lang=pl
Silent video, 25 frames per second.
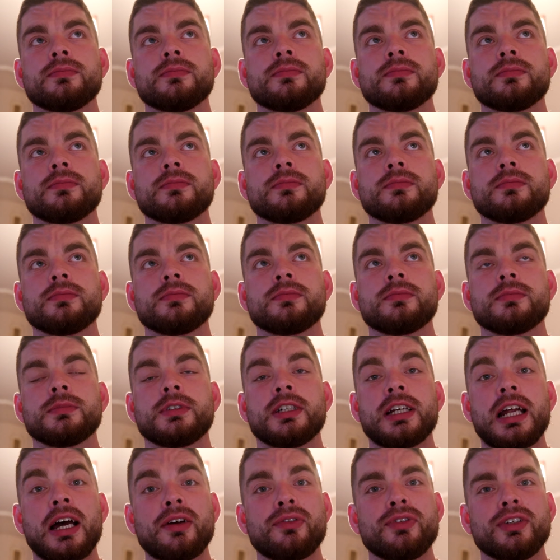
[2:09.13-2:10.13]
mm,
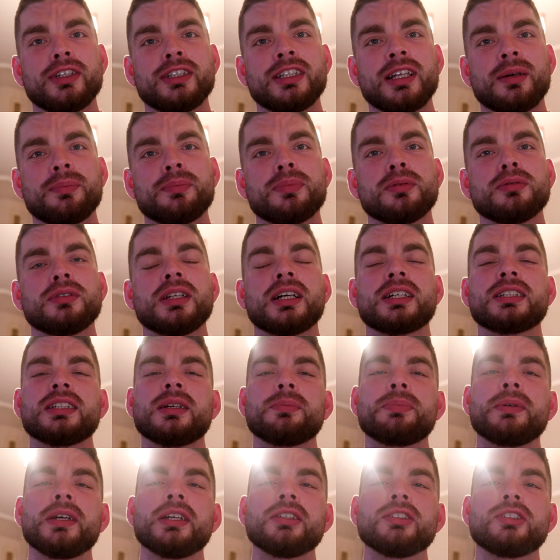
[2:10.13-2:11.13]
grafik był tak
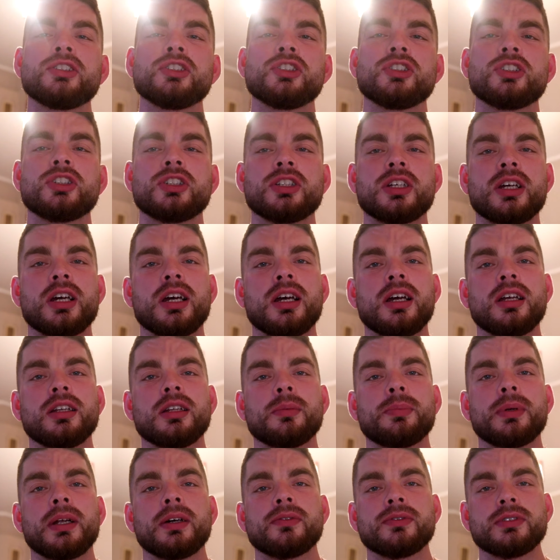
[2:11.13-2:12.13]
napięty, że
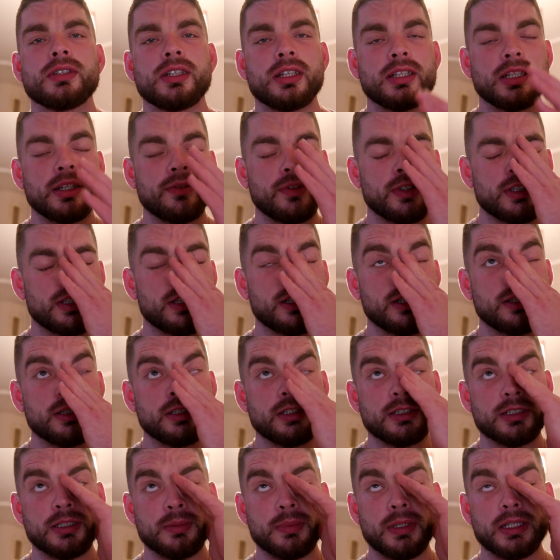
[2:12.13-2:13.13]
naprawdę nawet
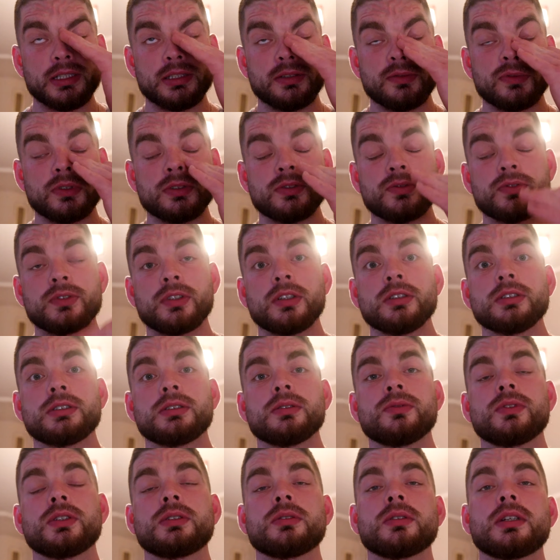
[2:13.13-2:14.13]
za bardzo w
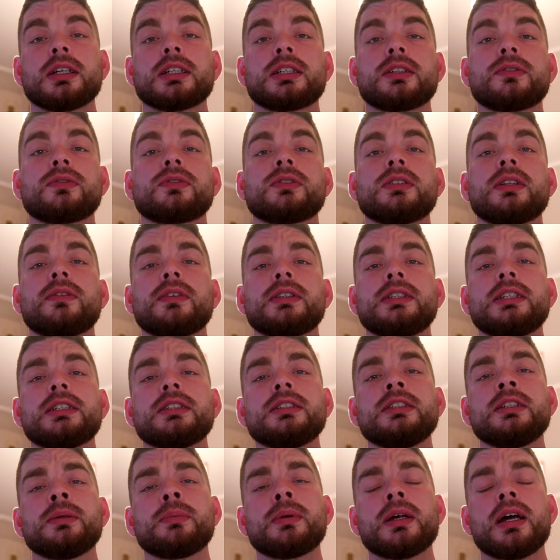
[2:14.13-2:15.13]
końcu wyszło tak, że nawet nie,
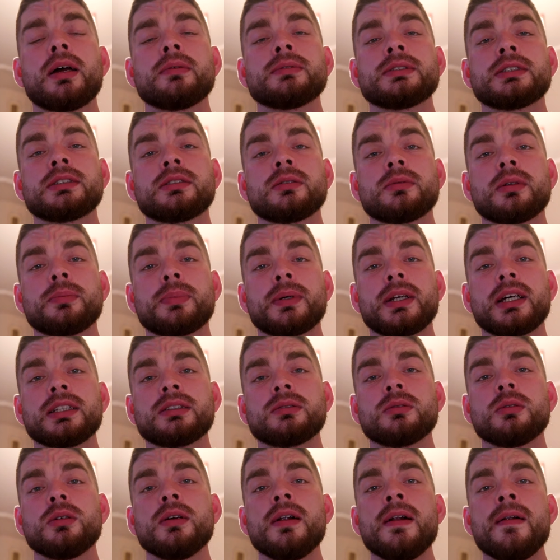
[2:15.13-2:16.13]
nie brałem ze sobą
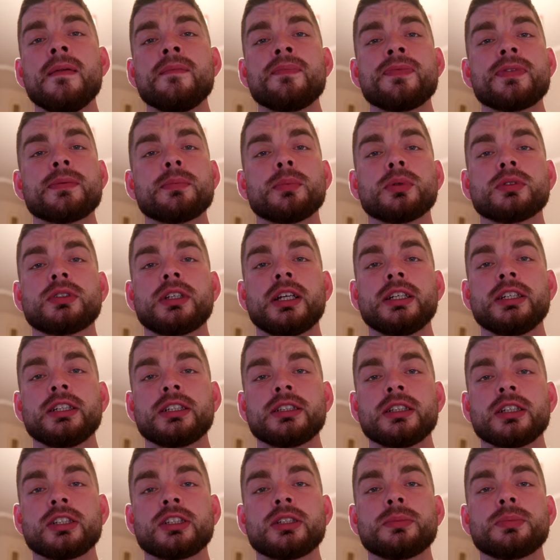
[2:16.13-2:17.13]
aparatu, bo
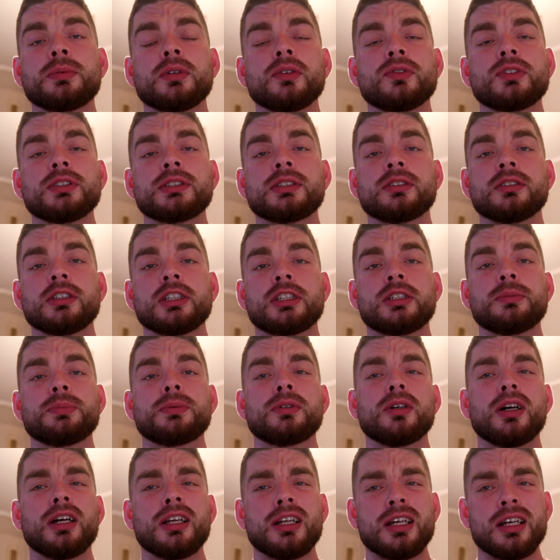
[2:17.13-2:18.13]
trening na szybko, wszystko na
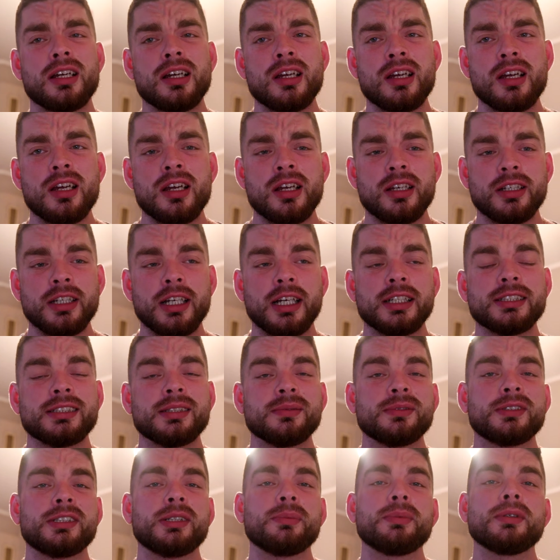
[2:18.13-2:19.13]
szybko, ale ja
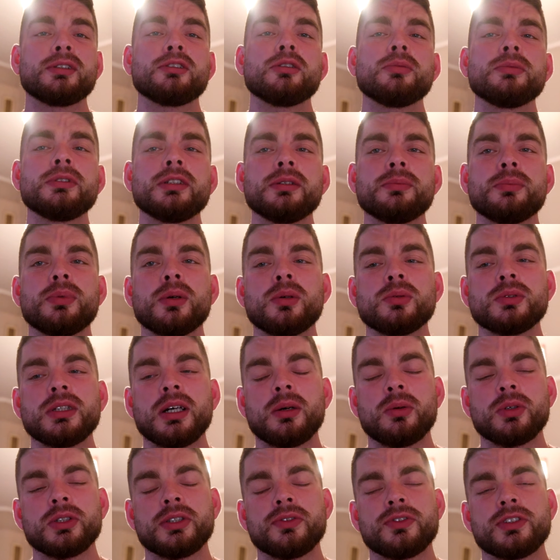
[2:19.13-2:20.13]
jestem z siebie dumny, bo
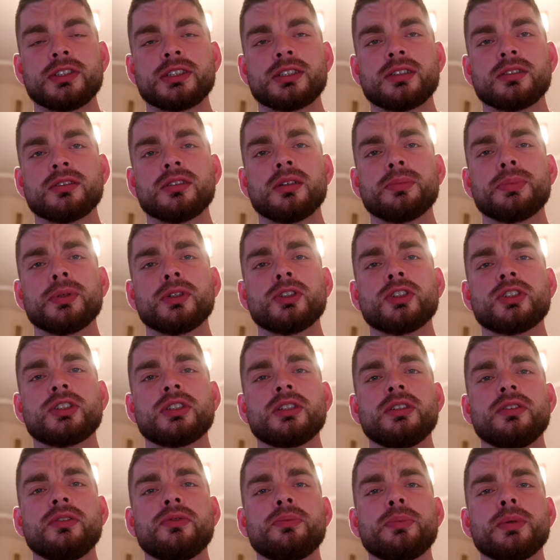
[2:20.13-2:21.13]
udało się wszystko dopiąć,
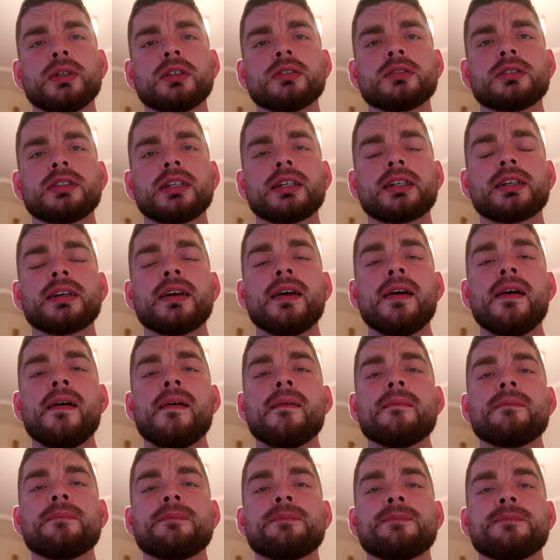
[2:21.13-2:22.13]
czyli w piątek
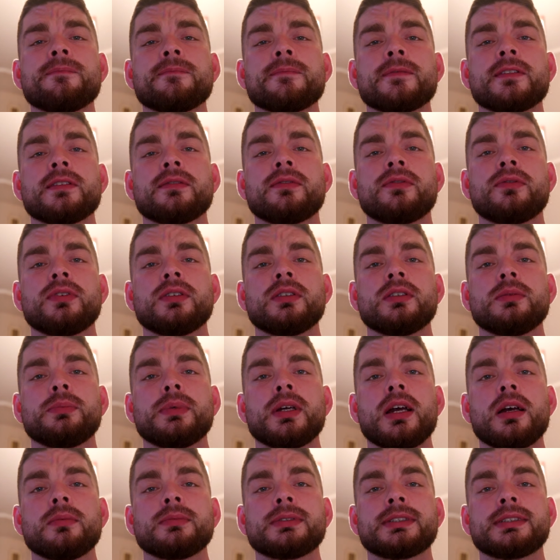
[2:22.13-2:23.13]
mm, w
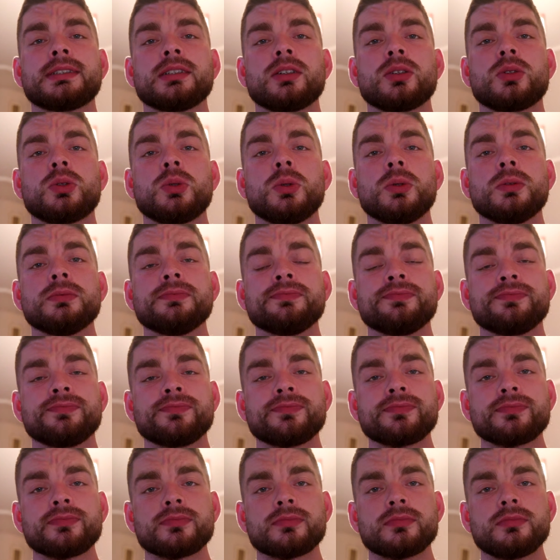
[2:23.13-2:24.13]
białym stoku
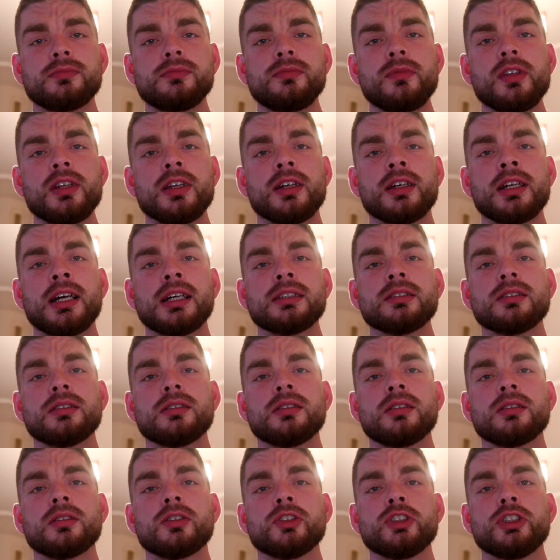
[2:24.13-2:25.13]

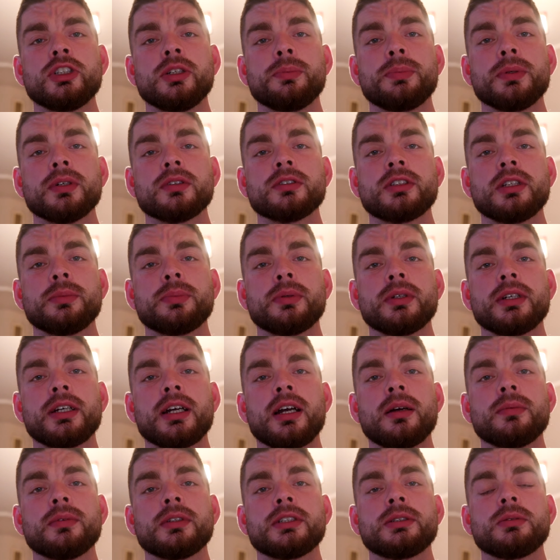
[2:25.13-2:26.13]
rano o godzinie 5
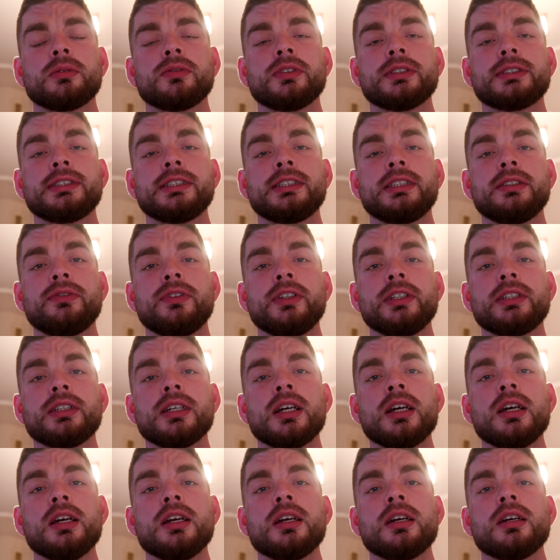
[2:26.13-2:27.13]
pojechałem na siłownię City Fit
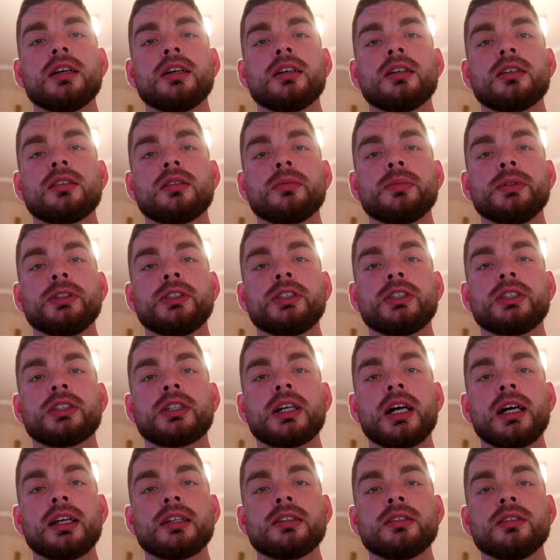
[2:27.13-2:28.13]
robić
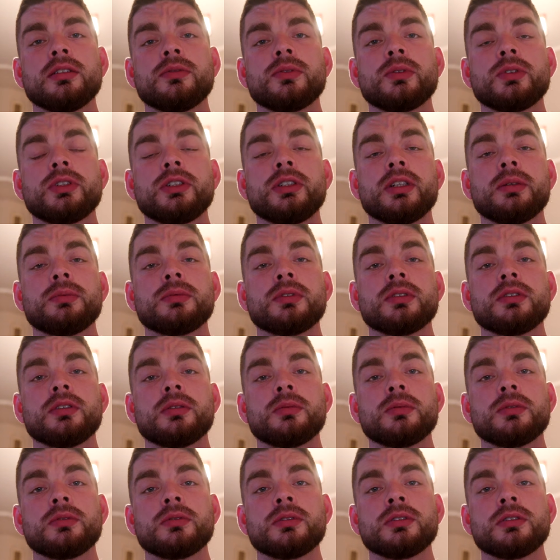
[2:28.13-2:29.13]
cardio, wróciłem do
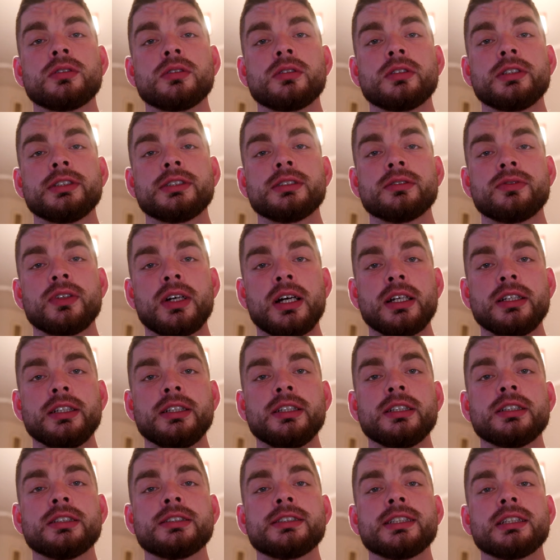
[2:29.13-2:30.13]
domu do rodziców
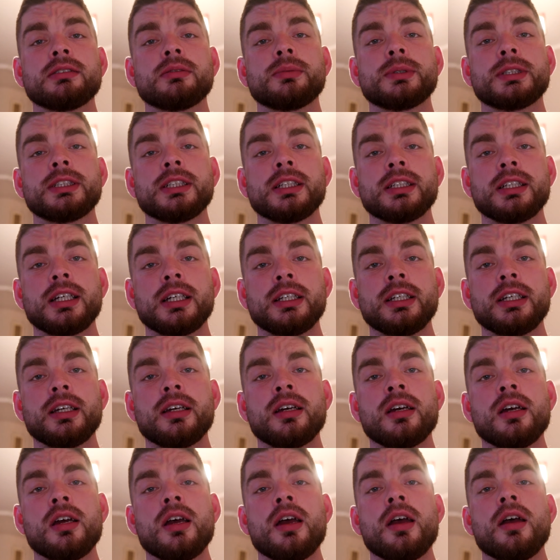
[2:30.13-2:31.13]
Ani, zjadłem
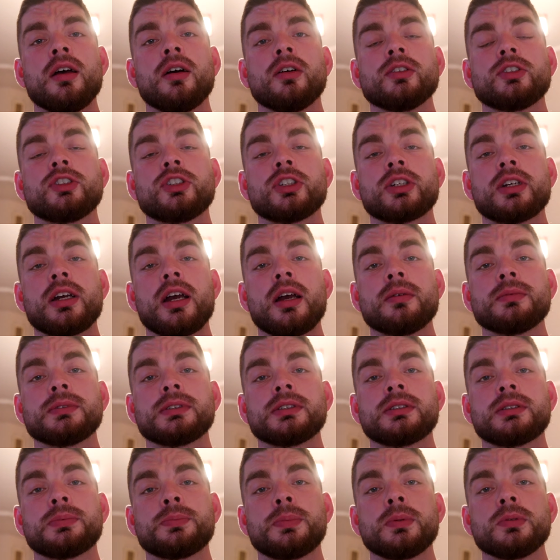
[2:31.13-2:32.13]
śniadanie, odczekałem
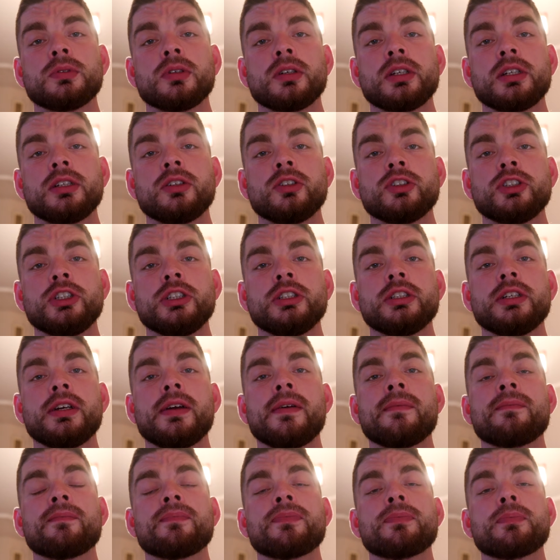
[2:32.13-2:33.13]
z półtorej
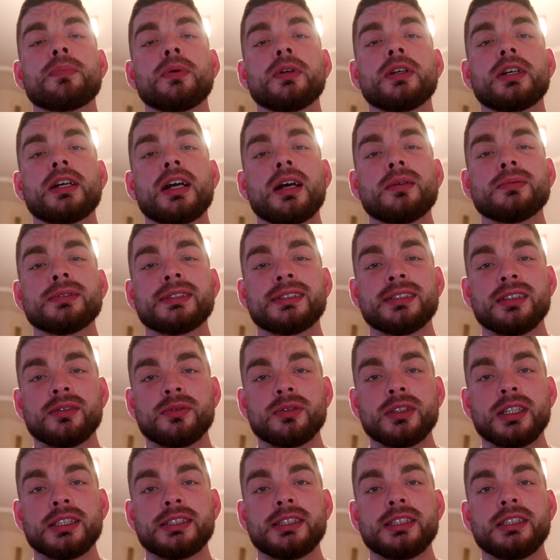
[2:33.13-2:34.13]
godziny, pojechałem
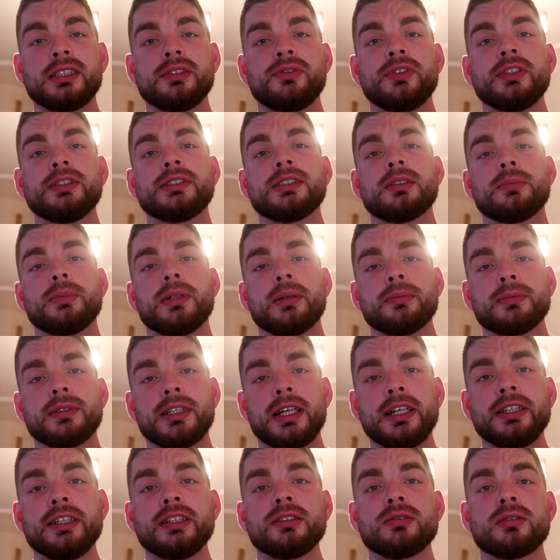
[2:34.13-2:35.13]
znowu na City Fit, zrobiłem
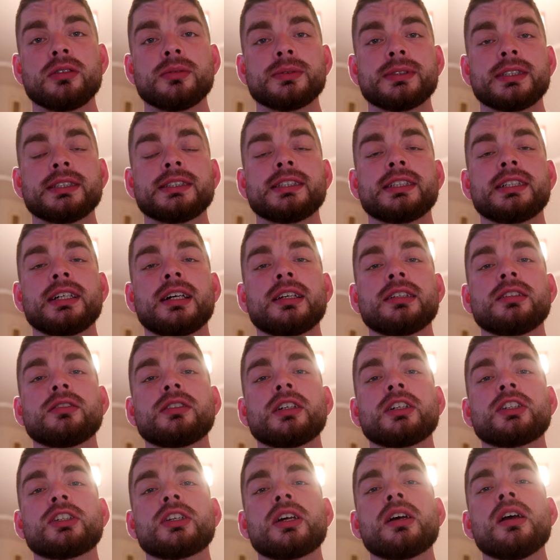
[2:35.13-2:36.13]
trening, drugą sesję cardio,
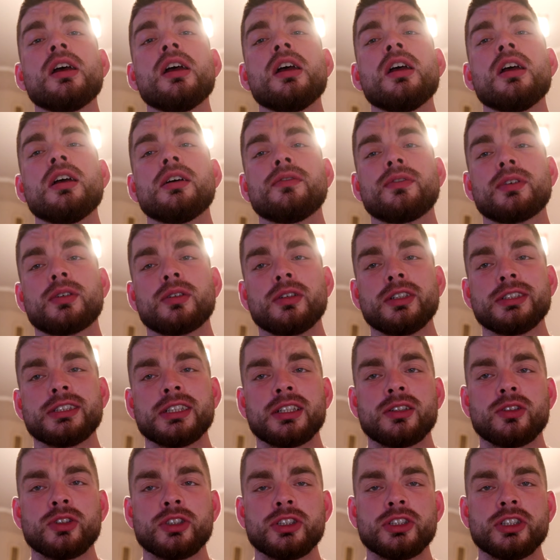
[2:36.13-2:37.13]
także w
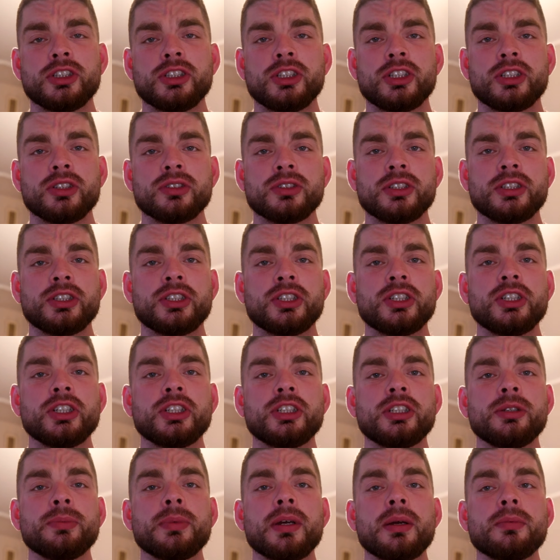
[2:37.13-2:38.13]
okolicach godziny
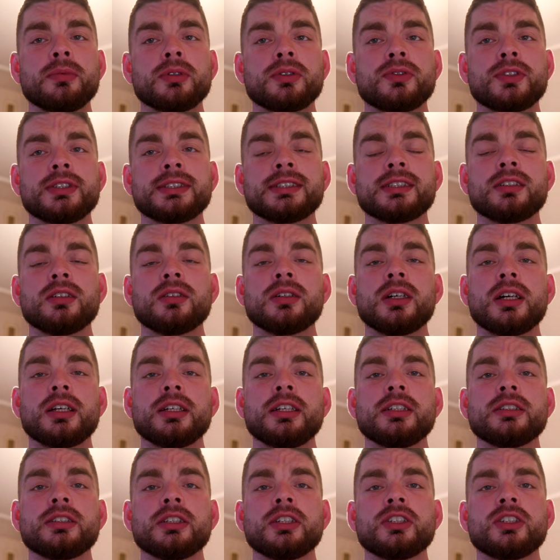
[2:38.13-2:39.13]
10.30 miałem już wszystko
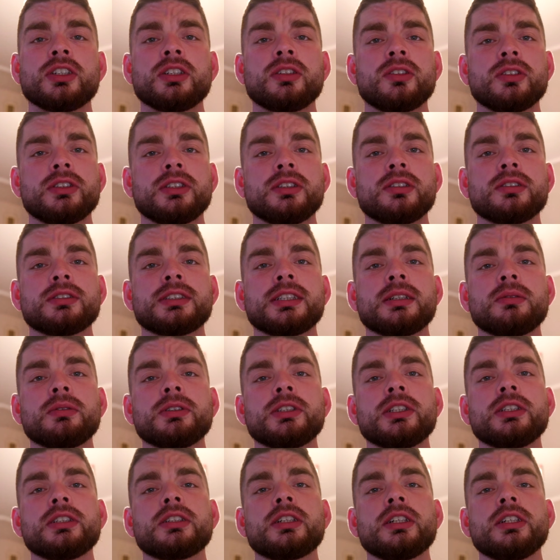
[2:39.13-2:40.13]
ogarnięte, jeżeli chodzi o
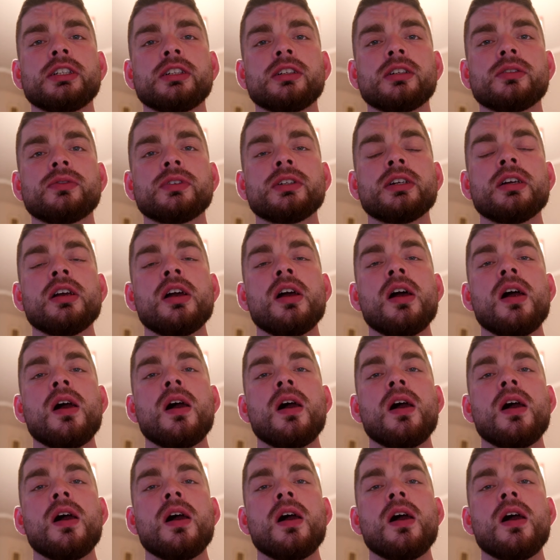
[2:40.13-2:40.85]
cały dzień treningowy.